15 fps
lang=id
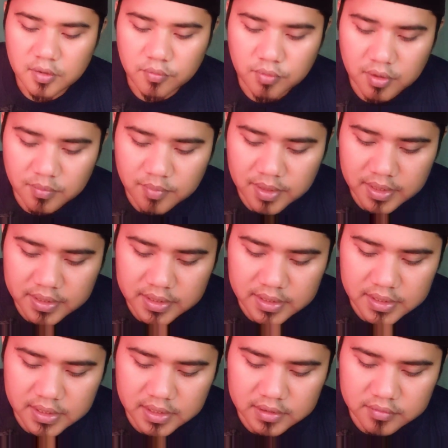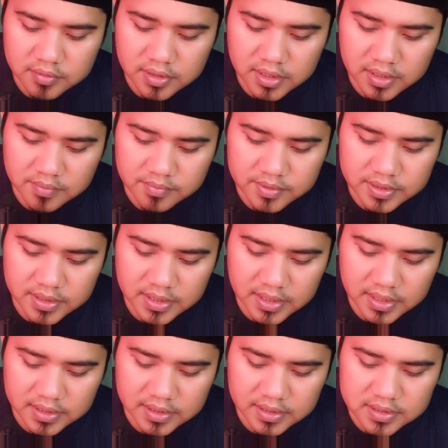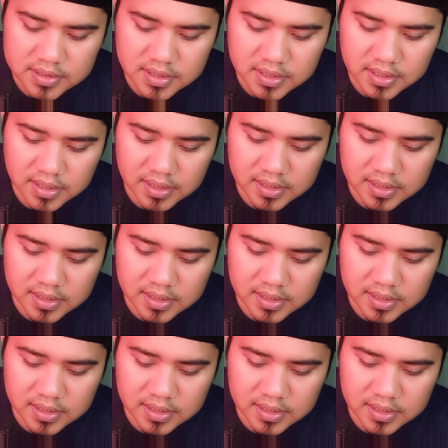wabakiyatul amsilati sarang